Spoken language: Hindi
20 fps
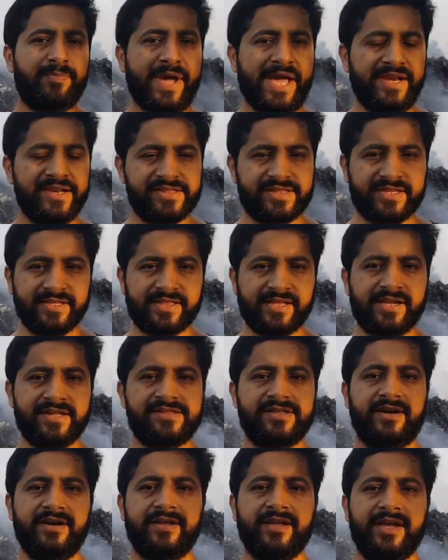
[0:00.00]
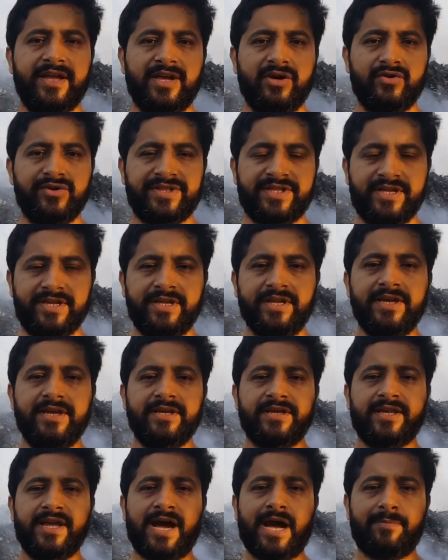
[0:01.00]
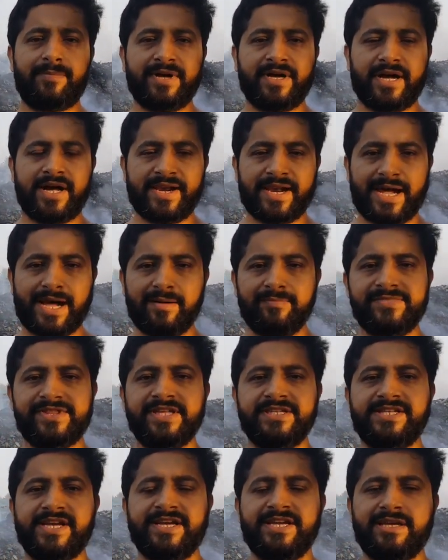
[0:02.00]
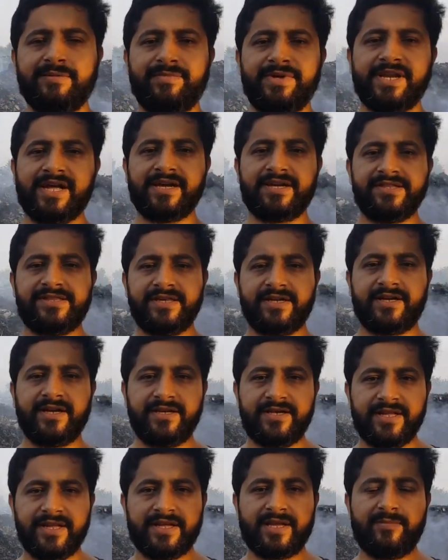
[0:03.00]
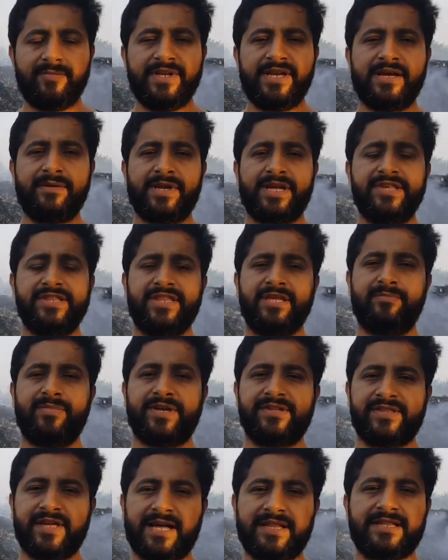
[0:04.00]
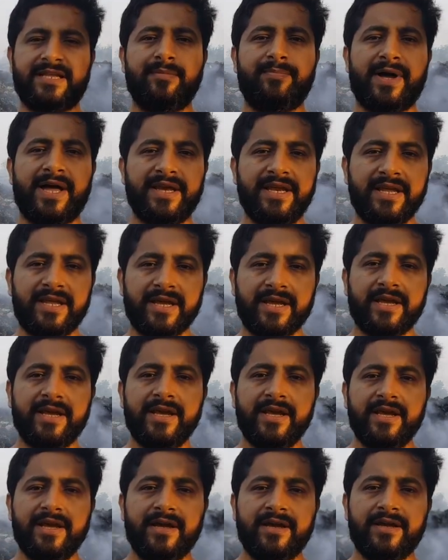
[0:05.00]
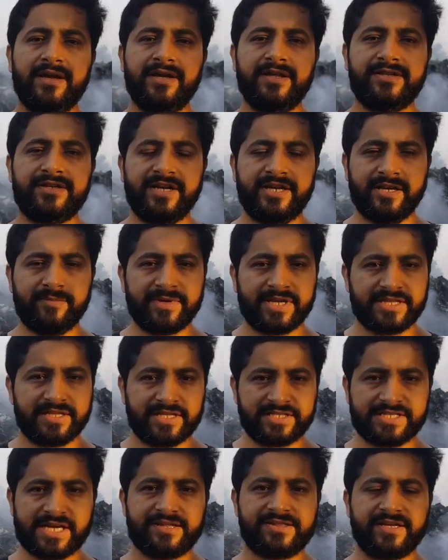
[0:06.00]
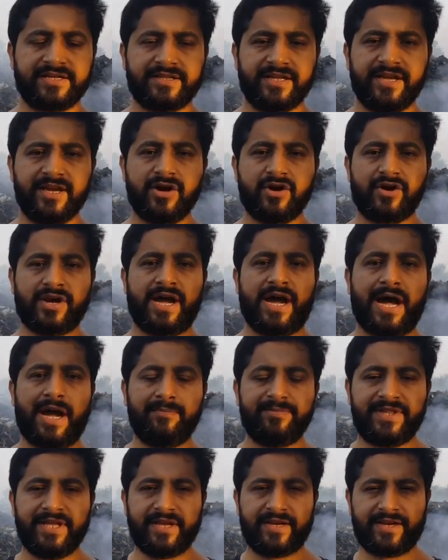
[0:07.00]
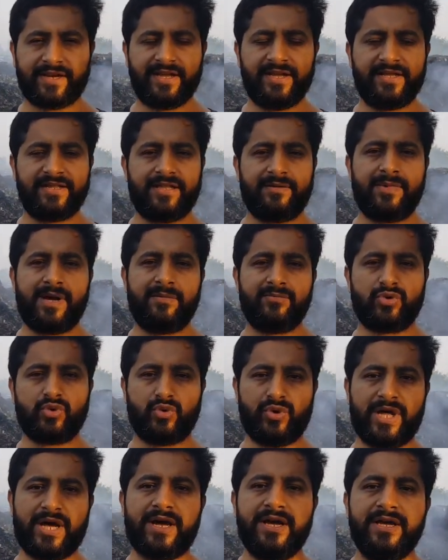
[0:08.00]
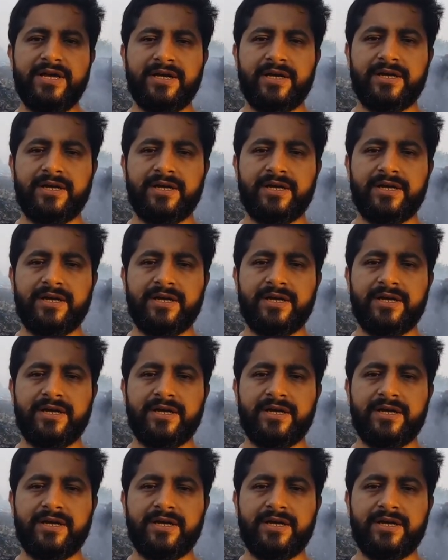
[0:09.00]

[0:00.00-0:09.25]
पेरिस की तरह सड़कें हैं उसकी कि आप आराम से जाइए बिना किसी गड्ढे के बिना किसी बरसात के पानी के स्टेडियम के अंदर जा सकते हैं और आप देख रहे हैं तमाम कूड़ा